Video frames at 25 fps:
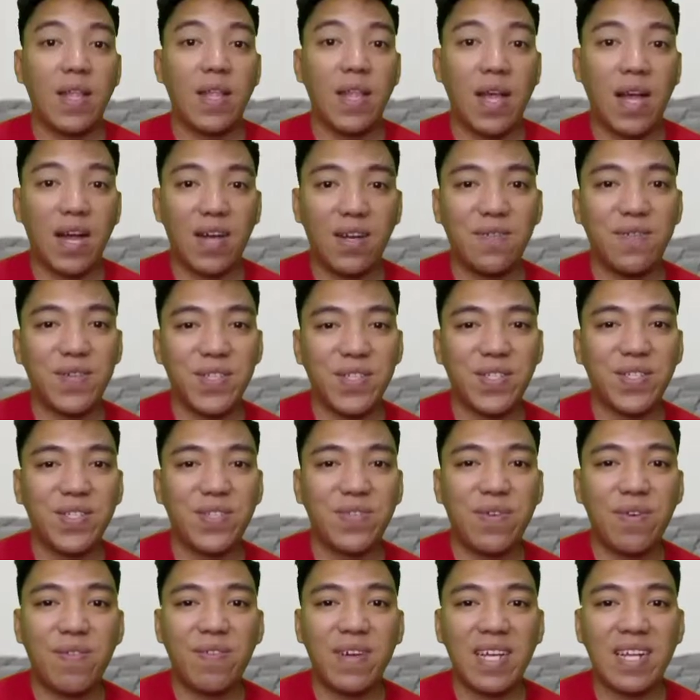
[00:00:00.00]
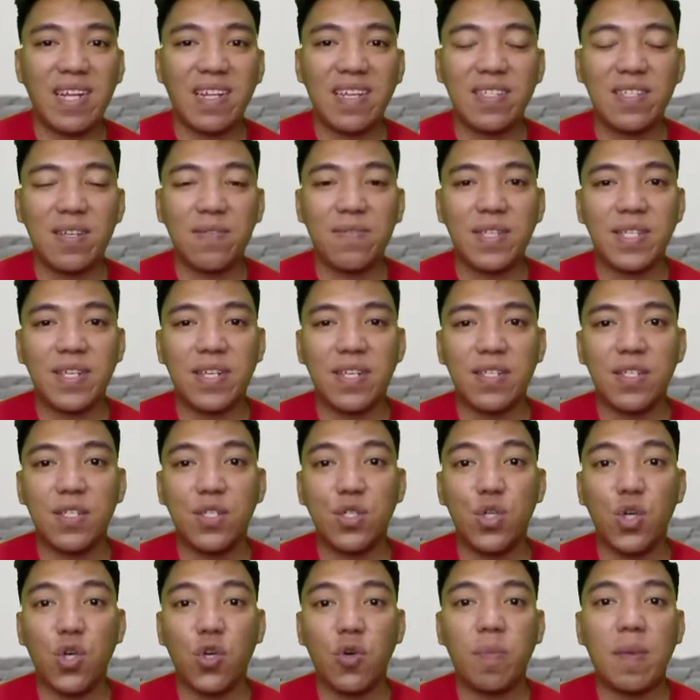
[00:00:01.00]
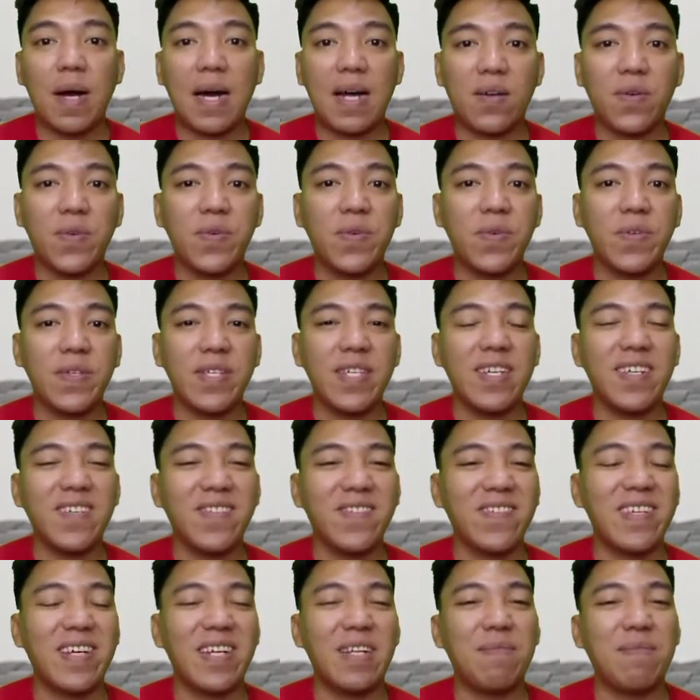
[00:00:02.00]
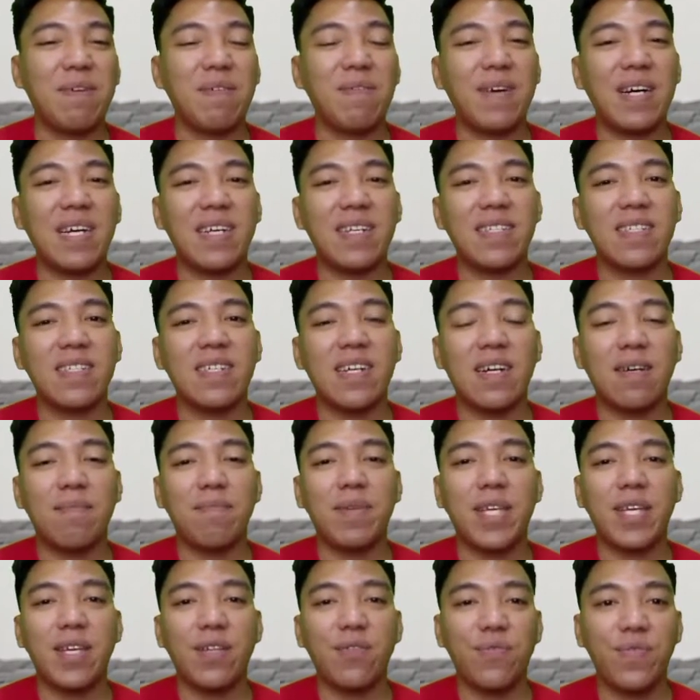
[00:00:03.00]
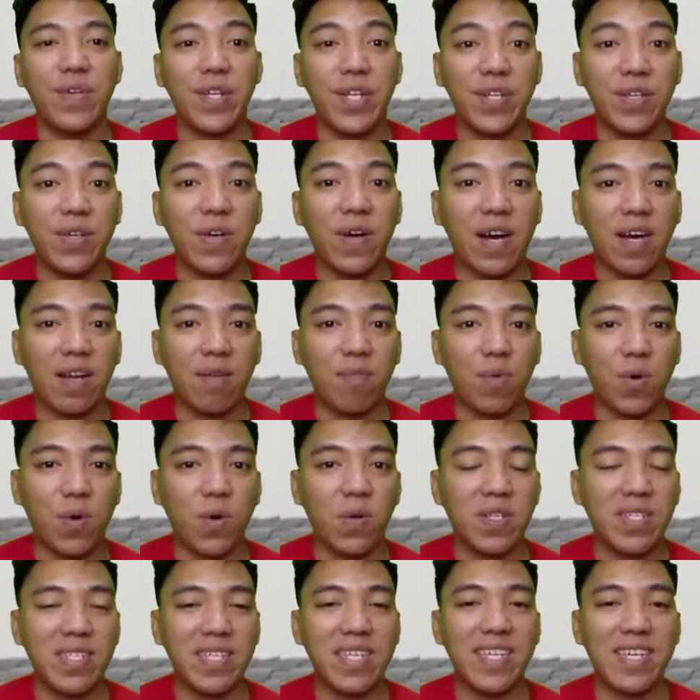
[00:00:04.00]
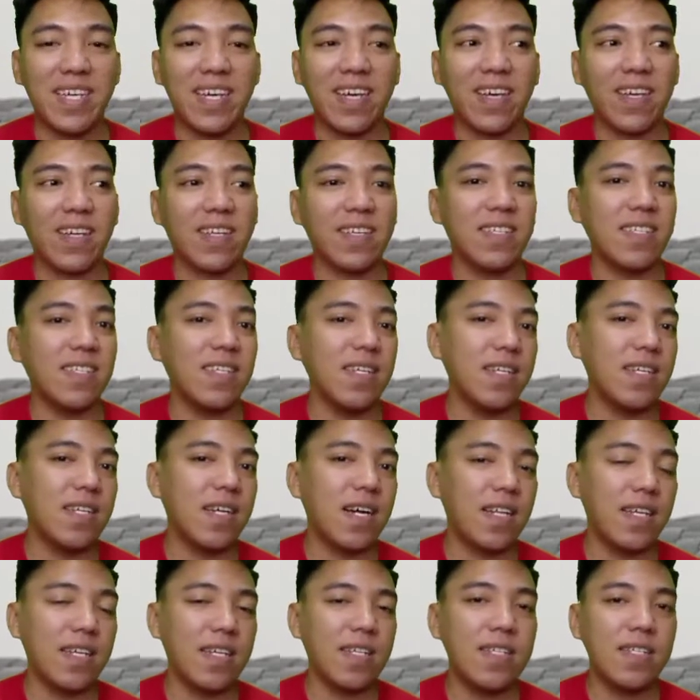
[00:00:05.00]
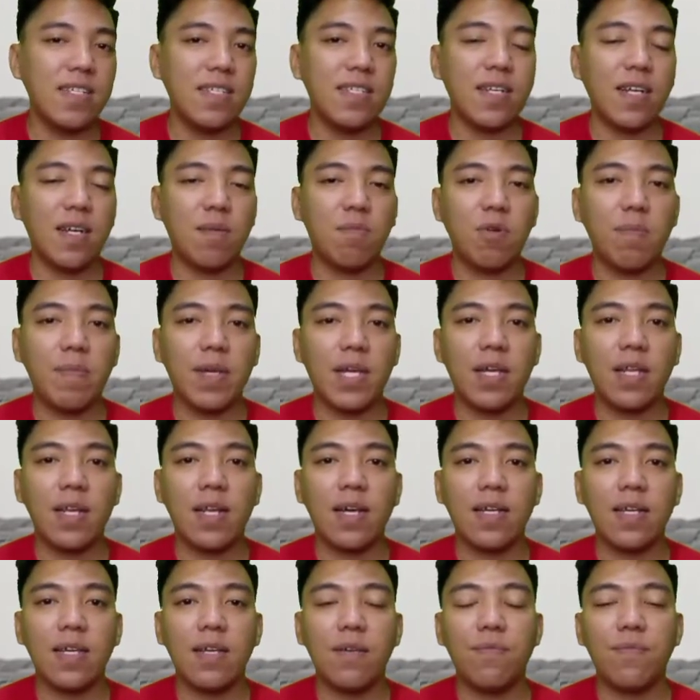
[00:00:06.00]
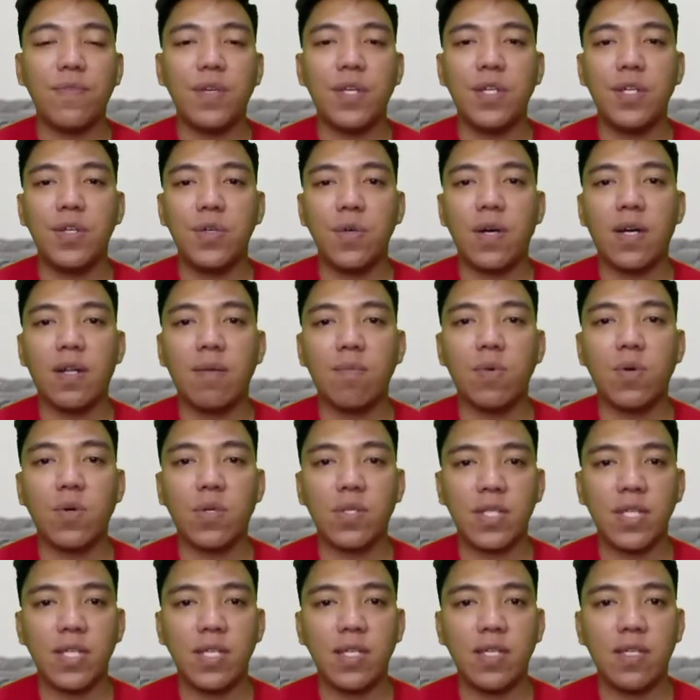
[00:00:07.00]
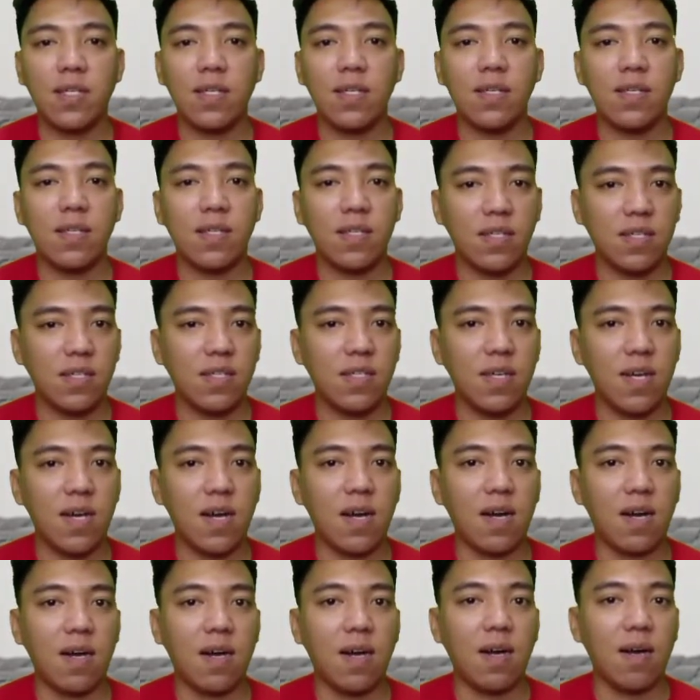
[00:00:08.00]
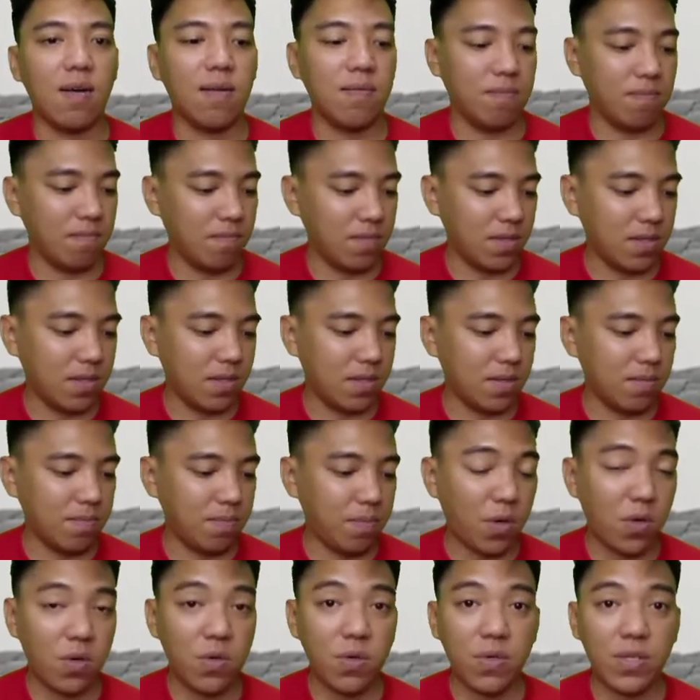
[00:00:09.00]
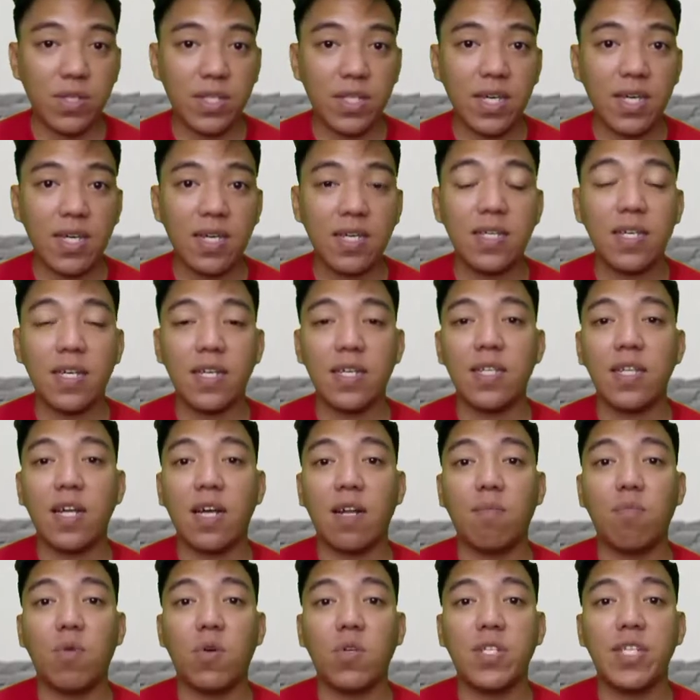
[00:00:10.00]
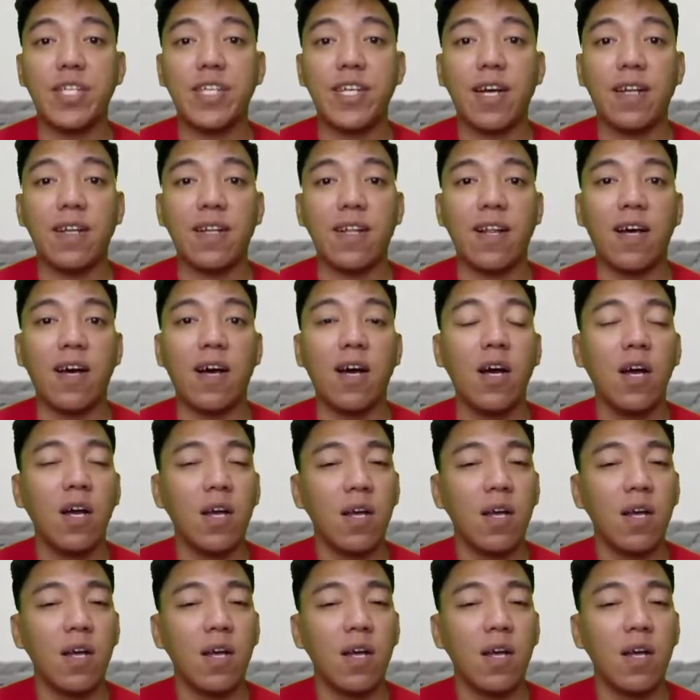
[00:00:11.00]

Halo bosku semua, balik lagi sama saya si Joyo Maru yang udah lama banget nggak bikin video unboxing ya. Jadi kali ini saya mau bikin lagi video unboxing yang uh, produknya yang kita unboxing adalah